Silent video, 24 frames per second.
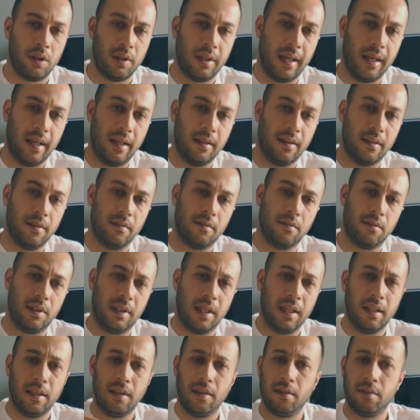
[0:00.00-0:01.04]
Yani
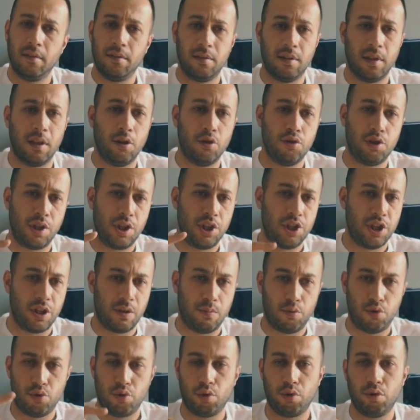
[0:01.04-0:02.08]
gene daha önceki
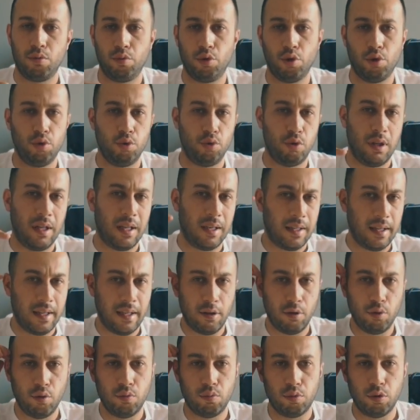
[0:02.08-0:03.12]
çekmiş olduğum görüntülerde
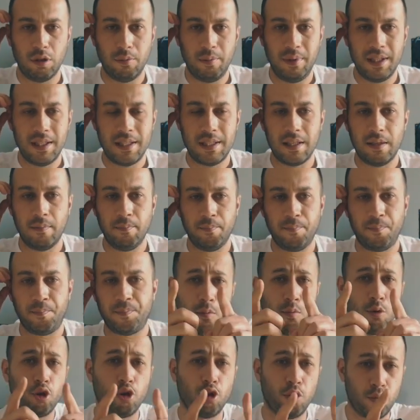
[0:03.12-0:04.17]
eğer onu bulabilirsem.
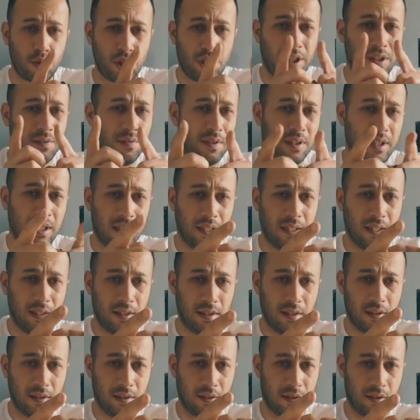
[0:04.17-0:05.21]
Bu arada objektife değil de
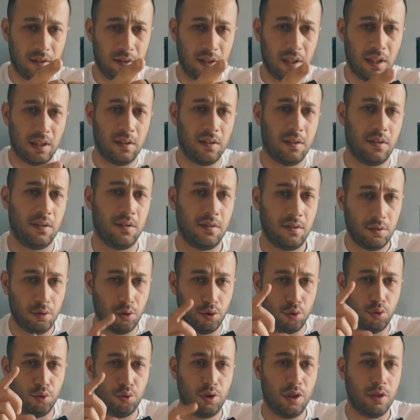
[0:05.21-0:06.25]
hani yan
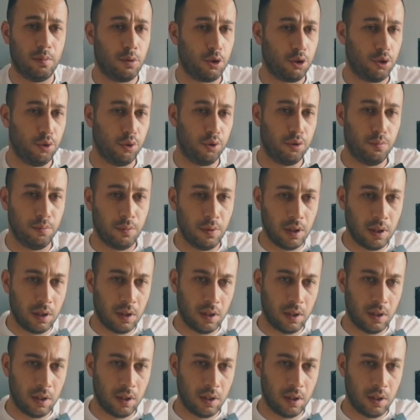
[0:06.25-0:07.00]
görüntüye bakıyorum.